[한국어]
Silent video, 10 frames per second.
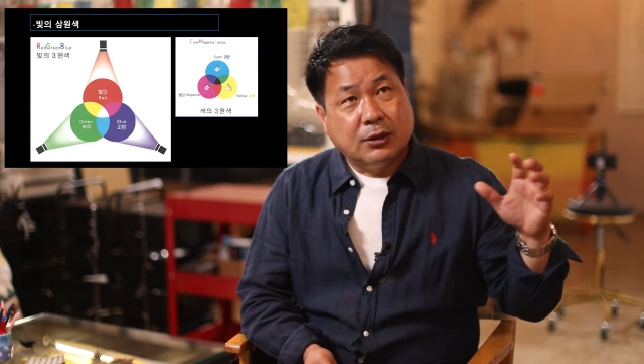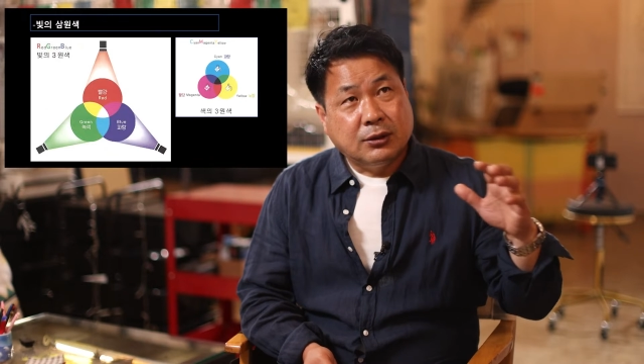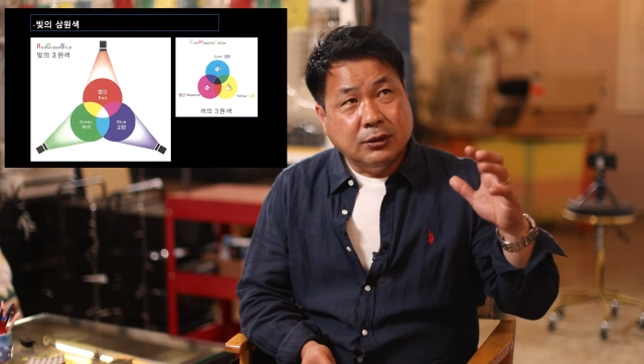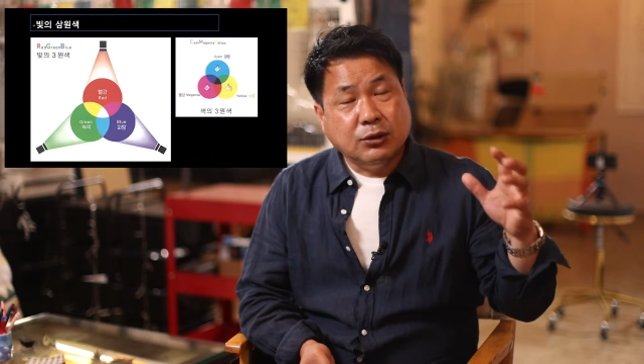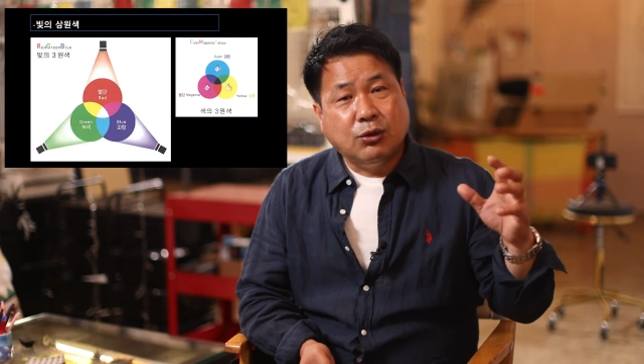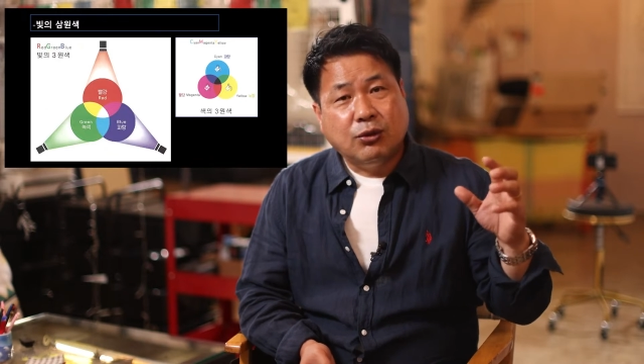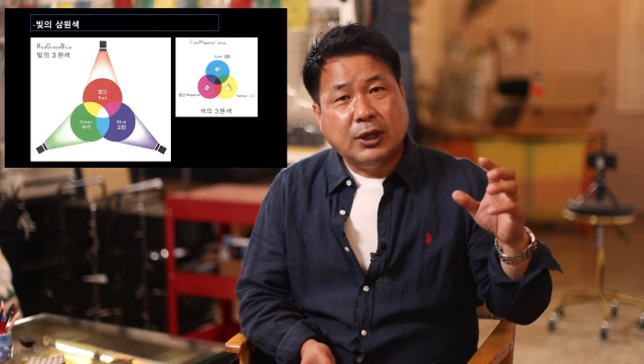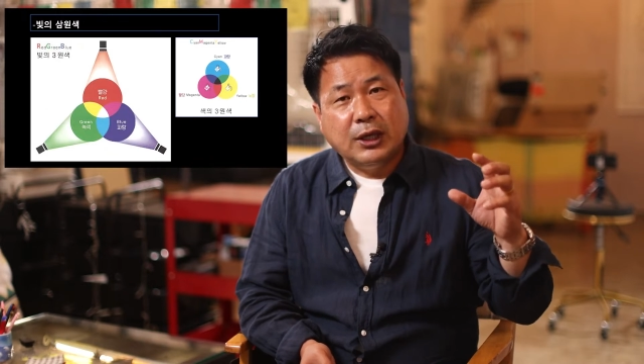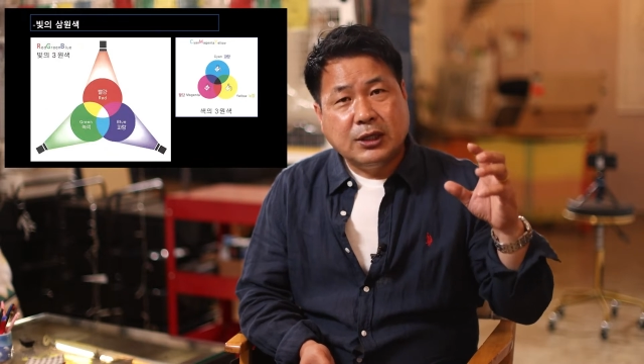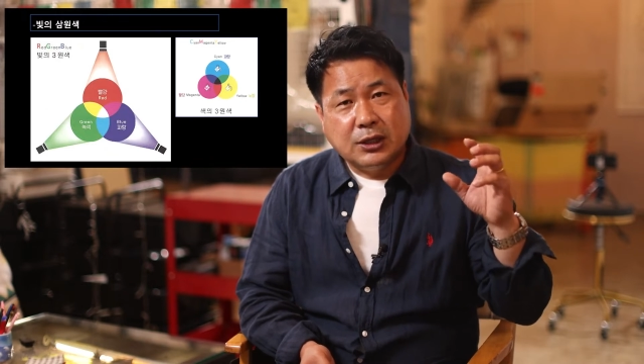그
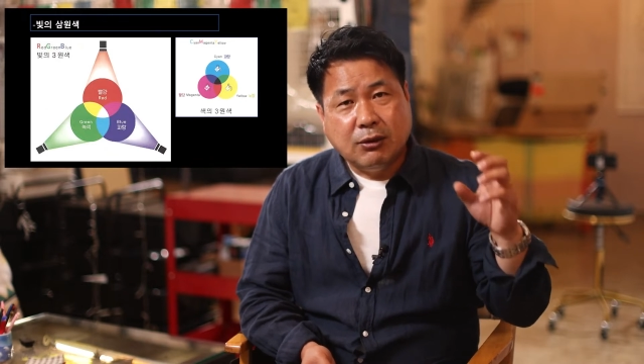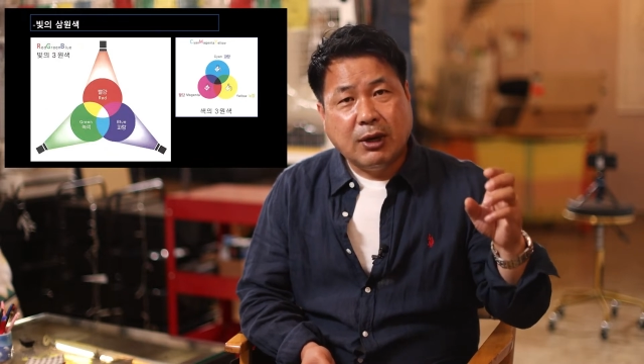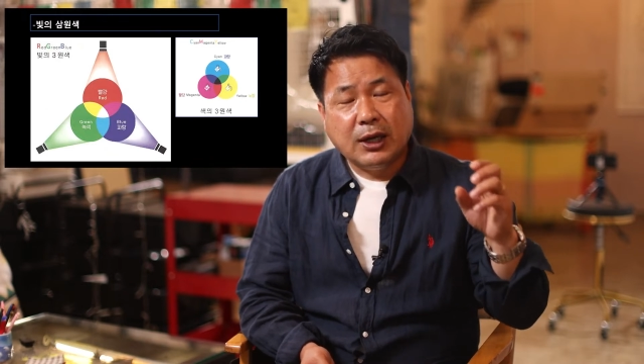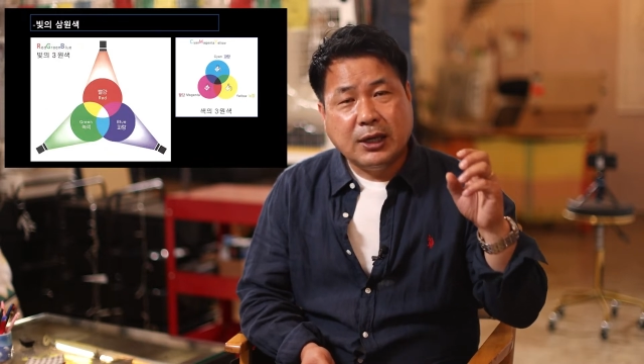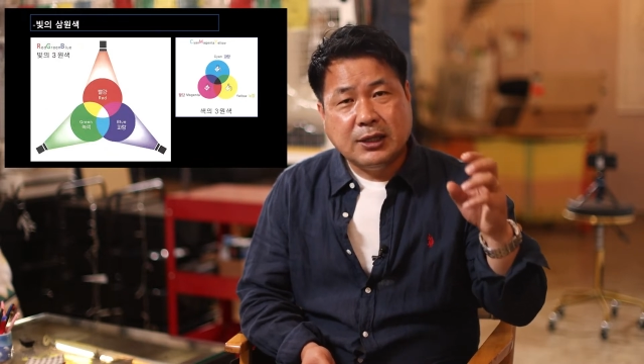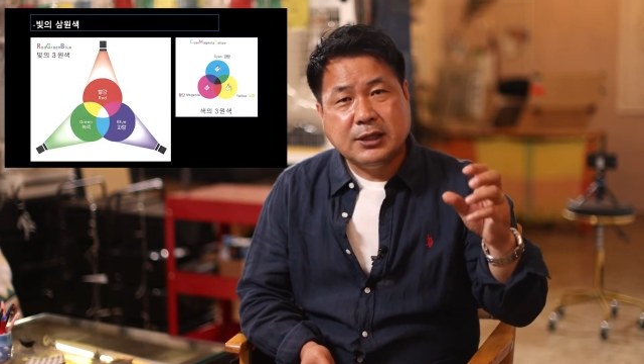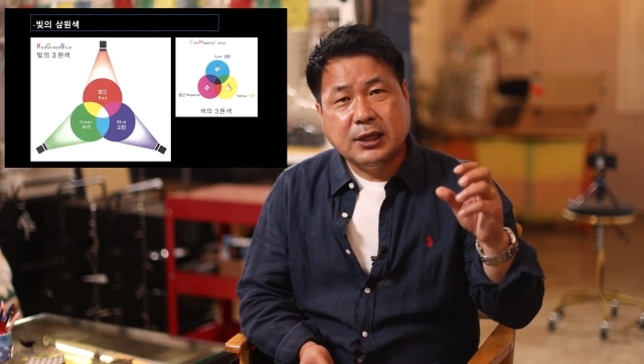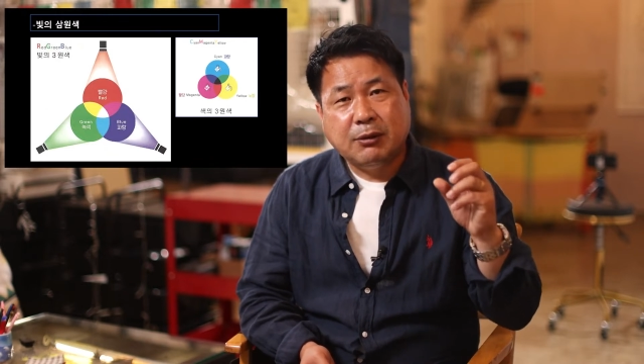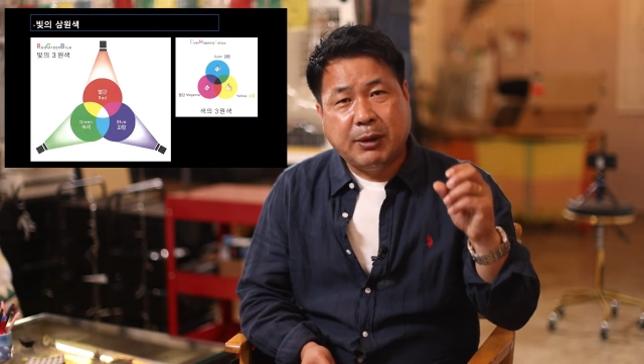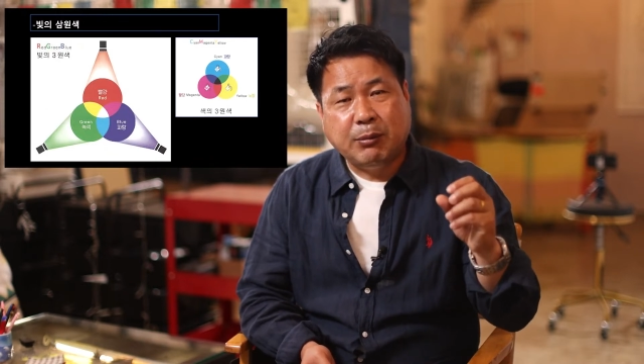공간에 정확한
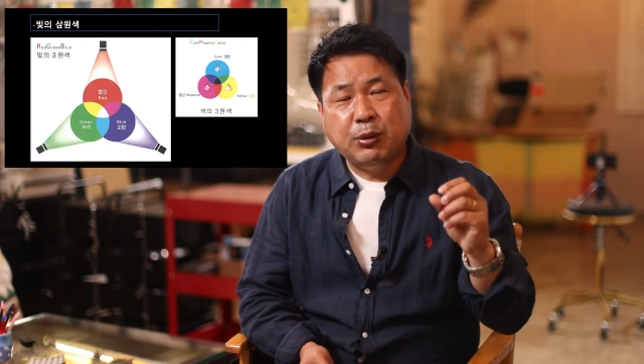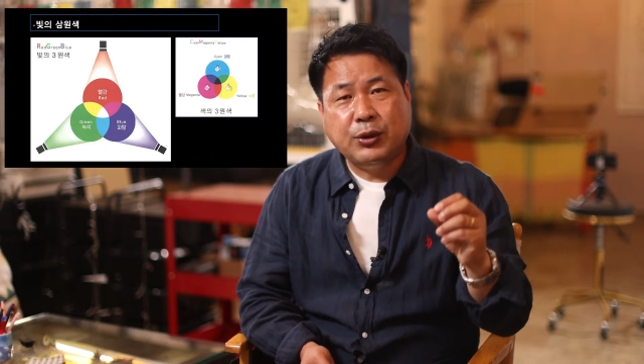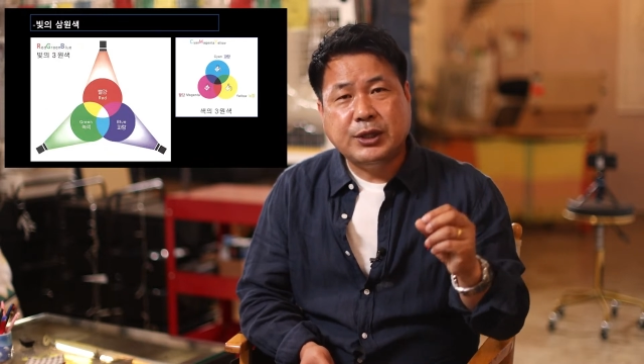흰색을 100%